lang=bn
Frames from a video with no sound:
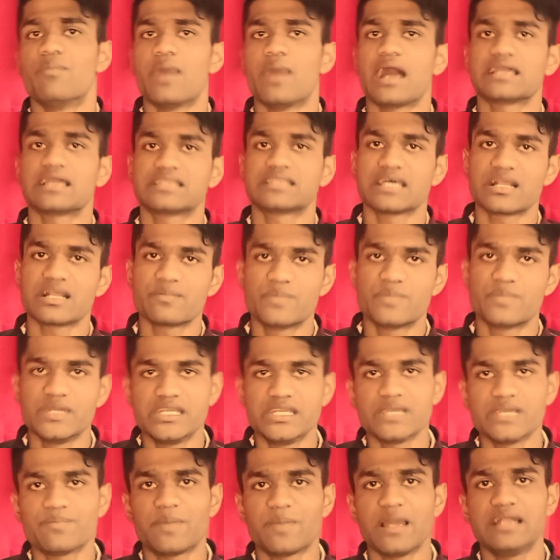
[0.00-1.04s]
বাগধারার
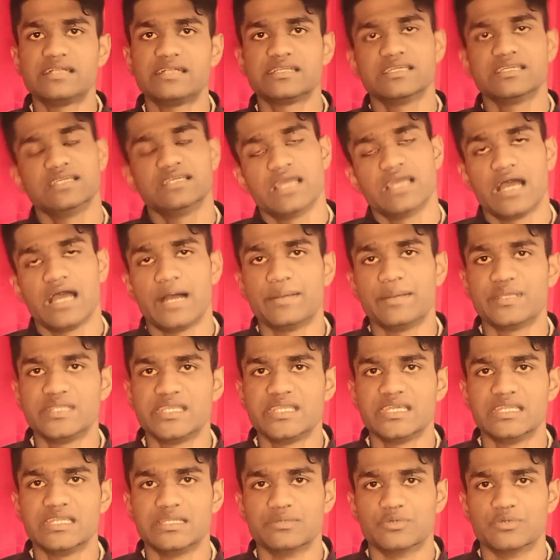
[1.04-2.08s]
পিডিএফ ফাইলটি আমি
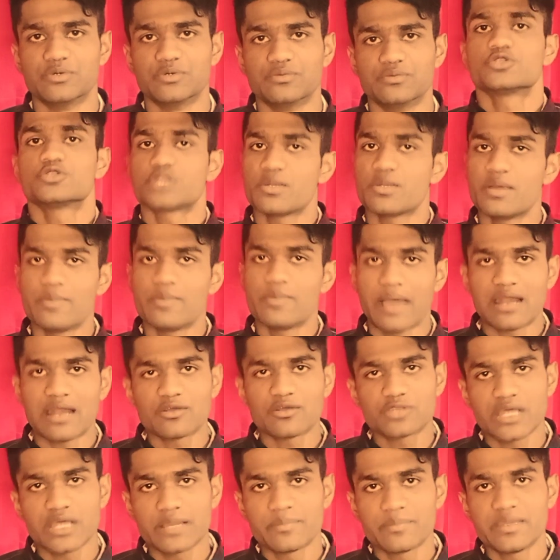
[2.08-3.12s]
দিয়ে দিব তো সবাই
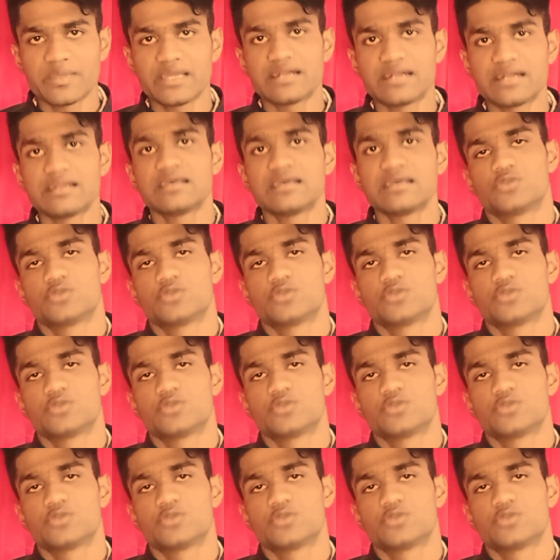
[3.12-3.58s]
ভালো থাকবেন